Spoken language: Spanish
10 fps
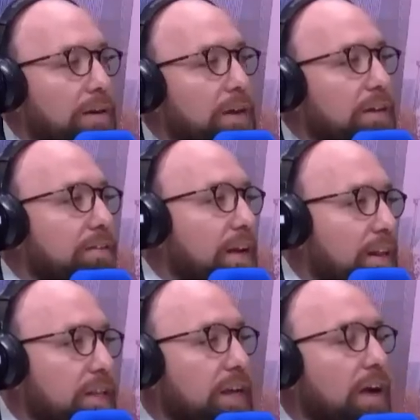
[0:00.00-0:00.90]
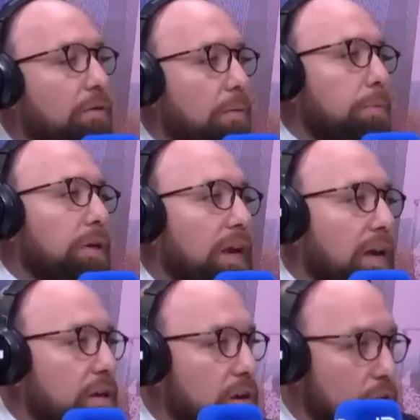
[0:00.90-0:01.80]
vez que se ha retirado es porque
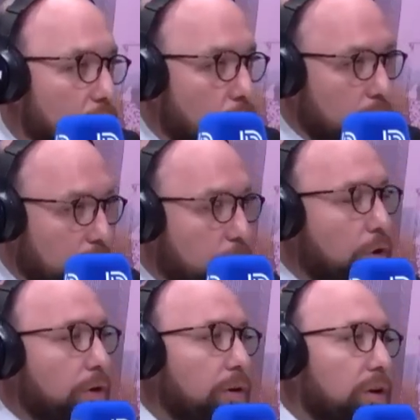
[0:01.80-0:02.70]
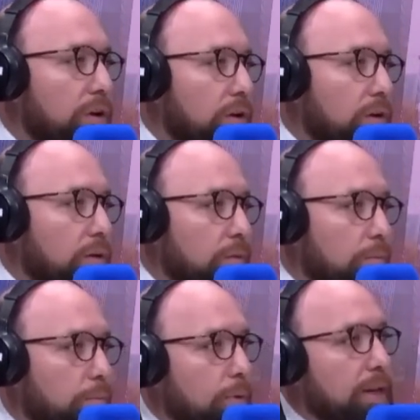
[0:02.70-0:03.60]
hay un error,
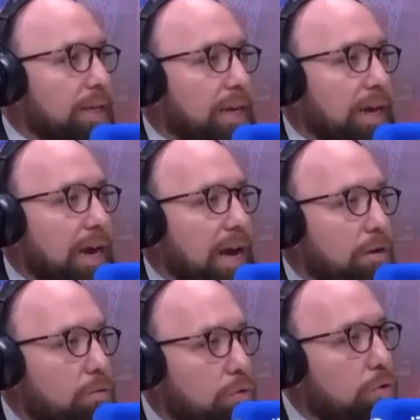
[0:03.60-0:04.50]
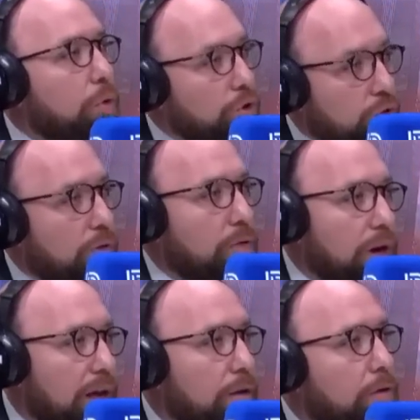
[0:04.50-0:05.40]
porque algún otro
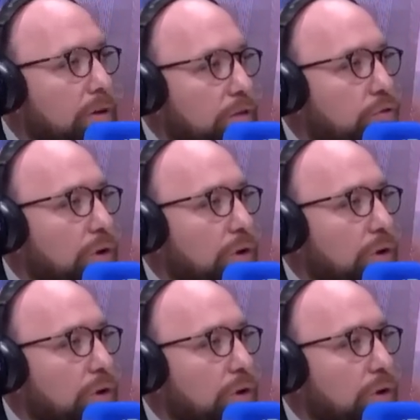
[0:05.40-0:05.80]
abogado hizo